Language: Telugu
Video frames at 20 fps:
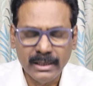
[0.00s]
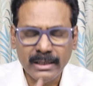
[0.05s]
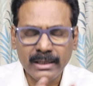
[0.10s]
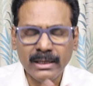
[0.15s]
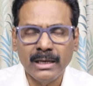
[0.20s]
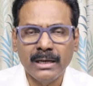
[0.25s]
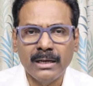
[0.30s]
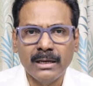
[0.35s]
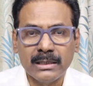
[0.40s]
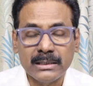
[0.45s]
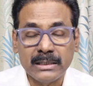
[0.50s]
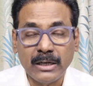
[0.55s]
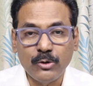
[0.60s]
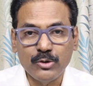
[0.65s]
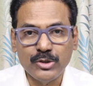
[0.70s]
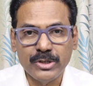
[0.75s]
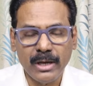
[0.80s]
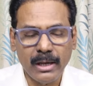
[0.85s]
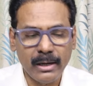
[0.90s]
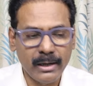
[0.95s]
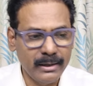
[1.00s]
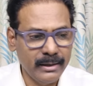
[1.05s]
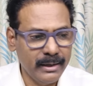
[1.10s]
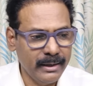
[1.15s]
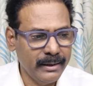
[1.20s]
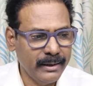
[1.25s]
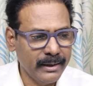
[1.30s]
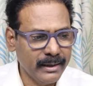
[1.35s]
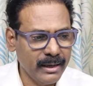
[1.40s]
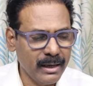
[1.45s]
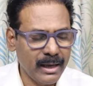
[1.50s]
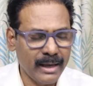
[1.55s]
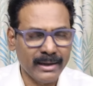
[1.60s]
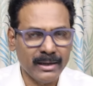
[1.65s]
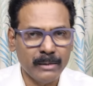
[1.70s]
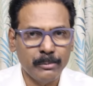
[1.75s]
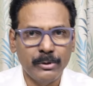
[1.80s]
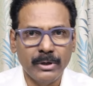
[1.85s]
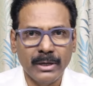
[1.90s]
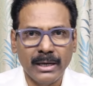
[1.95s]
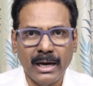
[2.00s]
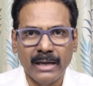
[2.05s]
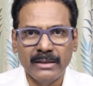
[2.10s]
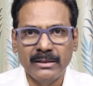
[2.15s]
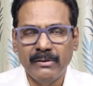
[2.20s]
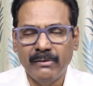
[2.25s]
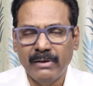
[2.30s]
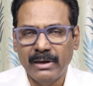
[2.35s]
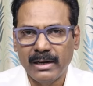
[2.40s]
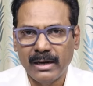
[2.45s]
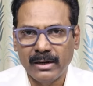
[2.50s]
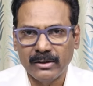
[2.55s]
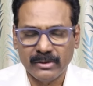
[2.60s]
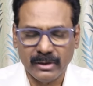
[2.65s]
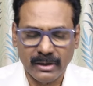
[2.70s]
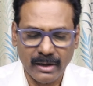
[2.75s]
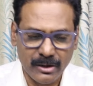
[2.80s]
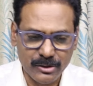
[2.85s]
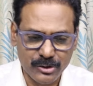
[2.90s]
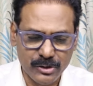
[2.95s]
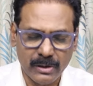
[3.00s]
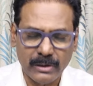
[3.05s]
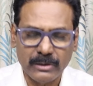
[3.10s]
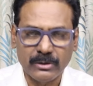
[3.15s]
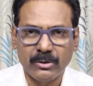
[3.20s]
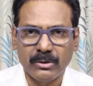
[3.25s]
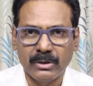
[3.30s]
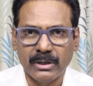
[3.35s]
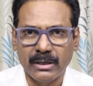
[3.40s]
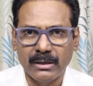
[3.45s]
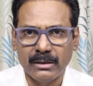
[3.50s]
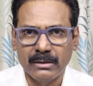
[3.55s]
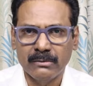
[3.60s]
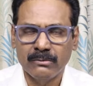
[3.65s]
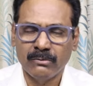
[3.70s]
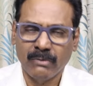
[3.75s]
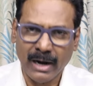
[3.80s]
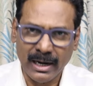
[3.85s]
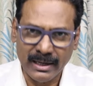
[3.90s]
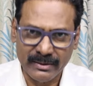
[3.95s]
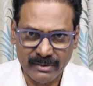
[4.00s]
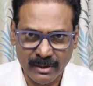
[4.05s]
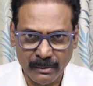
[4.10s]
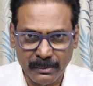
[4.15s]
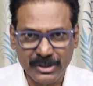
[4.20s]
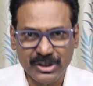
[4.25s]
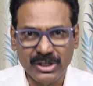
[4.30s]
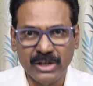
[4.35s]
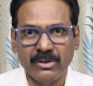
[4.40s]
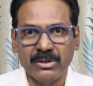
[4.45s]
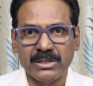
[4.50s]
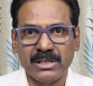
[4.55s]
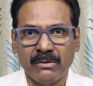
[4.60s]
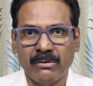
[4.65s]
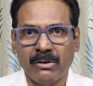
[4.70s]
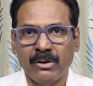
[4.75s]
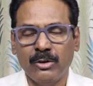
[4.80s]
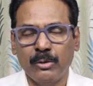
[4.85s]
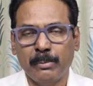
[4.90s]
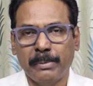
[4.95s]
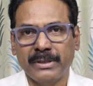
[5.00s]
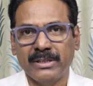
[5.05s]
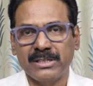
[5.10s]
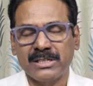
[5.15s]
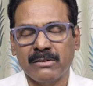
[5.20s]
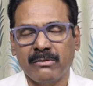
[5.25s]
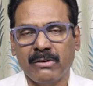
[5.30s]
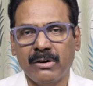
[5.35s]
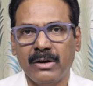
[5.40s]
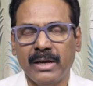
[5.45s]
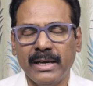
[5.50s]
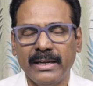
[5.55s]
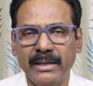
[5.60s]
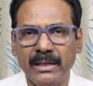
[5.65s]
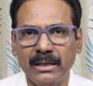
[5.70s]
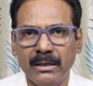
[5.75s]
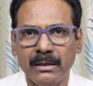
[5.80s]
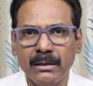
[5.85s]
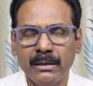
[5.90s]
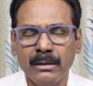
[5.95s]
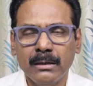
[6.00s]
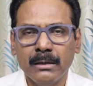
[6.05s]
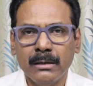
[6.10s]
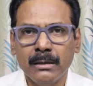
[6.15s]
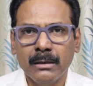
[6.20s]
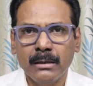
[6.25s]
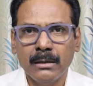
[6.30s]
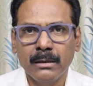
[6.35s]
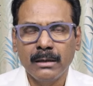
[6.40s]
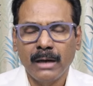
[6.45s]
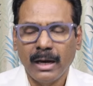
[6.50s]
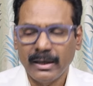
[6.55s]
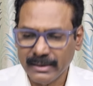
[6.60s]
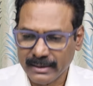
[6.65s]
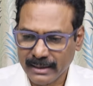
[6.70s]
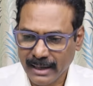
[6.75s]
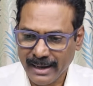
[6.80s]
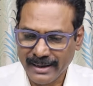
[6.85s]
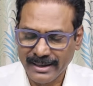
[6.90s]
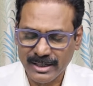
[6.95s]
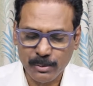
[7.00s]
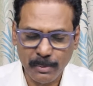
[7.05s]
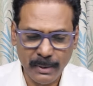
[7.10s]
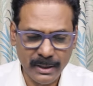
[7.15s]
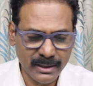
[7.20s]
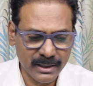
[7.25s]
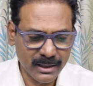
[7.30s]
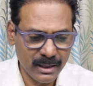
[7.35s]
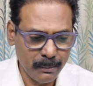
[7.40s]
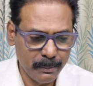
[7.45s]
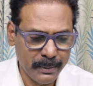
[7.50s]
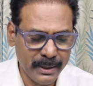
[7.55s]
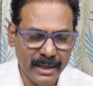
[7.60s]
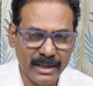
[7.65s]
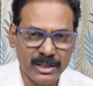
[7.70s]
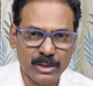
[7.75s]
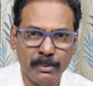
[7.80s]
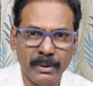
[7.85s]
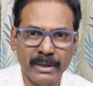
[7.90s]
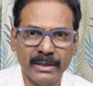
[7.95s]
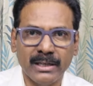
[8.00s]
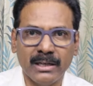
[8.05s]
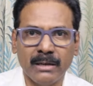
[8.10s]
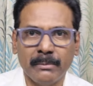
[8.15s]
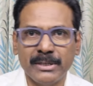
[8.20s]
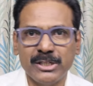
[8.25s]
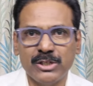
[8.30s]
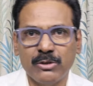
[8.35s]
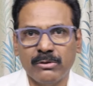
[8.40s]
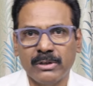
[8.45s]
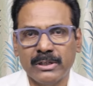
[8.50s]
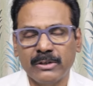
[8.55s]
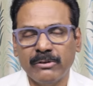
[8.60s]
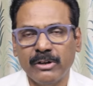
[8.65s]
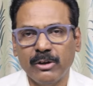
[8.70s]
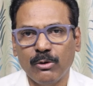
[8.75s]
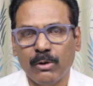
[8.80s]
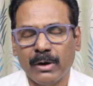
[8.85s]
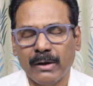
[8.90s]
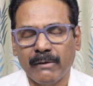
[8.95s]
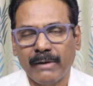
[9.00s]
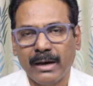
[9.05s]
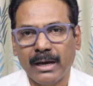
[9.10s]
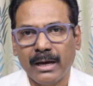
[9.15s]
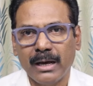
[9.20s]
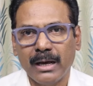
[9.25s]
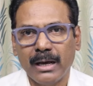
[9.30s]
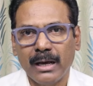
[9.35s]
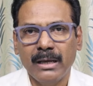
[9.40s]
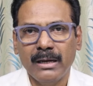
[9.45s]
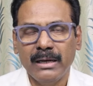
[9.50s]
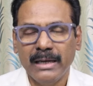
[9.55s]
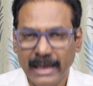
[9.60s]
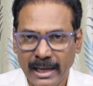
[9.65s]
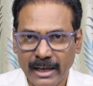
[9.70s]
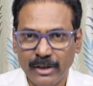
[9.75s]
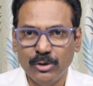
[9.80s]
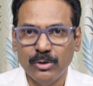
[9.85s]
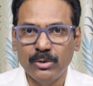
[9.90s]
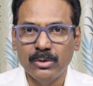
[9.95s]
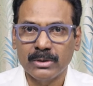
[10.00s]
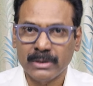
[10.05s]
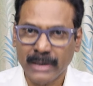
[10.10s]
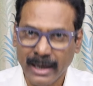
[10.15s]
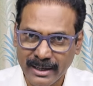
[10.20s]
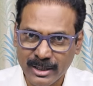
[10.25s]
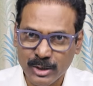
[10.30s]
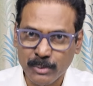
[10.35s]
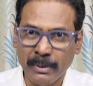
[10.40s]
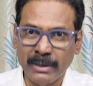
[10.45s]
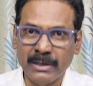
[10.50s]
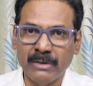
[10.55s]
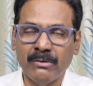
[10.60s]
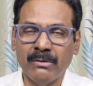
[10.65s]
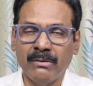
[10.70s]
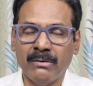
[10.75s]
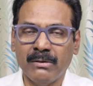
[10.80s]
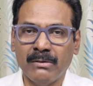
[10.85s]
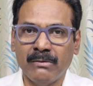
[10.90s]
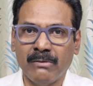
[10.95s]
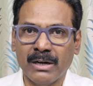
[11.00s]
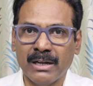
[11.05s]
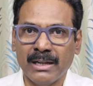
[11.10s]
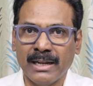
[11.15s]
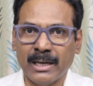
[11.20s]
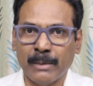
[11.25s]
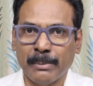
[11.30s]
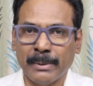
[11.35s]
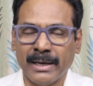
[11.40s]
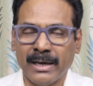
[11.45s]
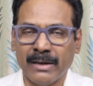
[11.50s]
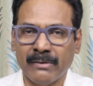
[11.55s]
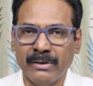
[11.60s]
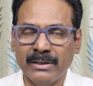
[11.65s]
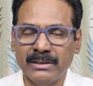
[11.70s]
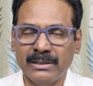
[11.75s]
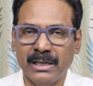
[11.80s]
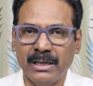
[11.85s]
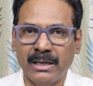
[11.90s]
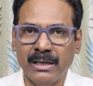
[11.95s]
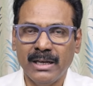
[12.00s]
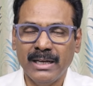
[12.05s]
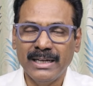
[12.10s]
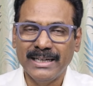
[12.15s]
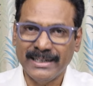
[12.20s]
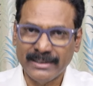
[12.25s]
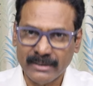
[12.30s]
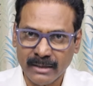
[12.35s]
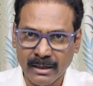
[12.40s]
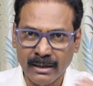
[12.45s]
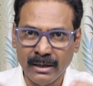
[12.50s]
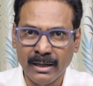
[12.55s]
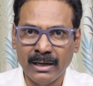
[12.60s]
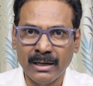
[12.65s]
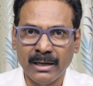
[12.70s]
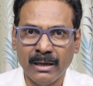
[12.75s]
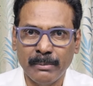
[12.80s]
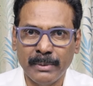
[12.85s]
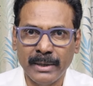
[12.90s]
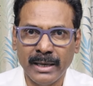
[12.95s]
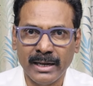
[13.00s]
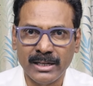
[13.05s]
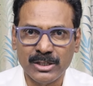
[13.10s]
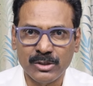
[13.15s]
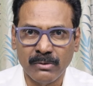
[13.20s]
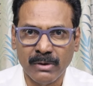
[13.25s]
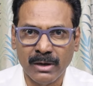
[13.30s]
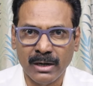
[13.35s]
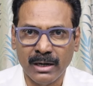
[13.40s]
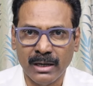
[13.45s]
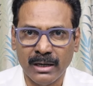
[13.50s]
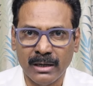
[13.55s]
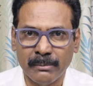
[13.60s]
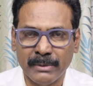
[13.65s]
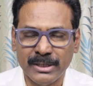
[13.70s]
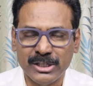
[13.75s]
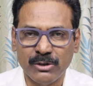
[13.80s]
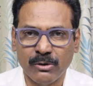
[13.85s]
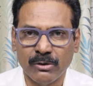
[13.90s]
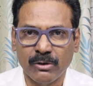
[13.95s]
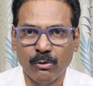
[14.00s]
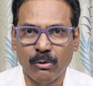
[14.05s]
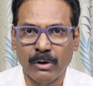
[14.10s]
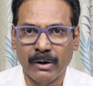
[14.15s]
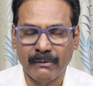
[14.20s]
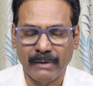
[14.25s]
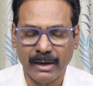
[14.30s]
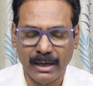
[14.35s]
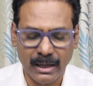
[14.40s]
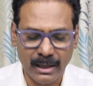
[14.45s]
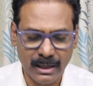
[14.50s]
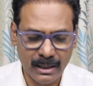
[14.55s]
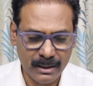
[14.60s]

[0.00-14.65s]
నిన్న కౌశిక్ రెడ్డి ఇంటికి అరికపూడి గాంధీ వెళ్ళాడు తన అనుచరులతోటి వాళ్ళిద్దరి మధ్య ఏదో సవాళ్ళు ప్రతి సవాళ్ళు అయినాయి అది కాంగ్రెస్ పార్టీకి బీఆర్ఎస్ పార్టీకి మధ్య ఉన్నటువంటి గొడవ లేదు కాంగ్రెస్ పార్టీ వాళ్ళ లెక్క ప్రకారం అయితే ఇంటర్నల్గా బీఆర్ఎస్ వాళ్ళ మధ్య ఉన్న గొడవ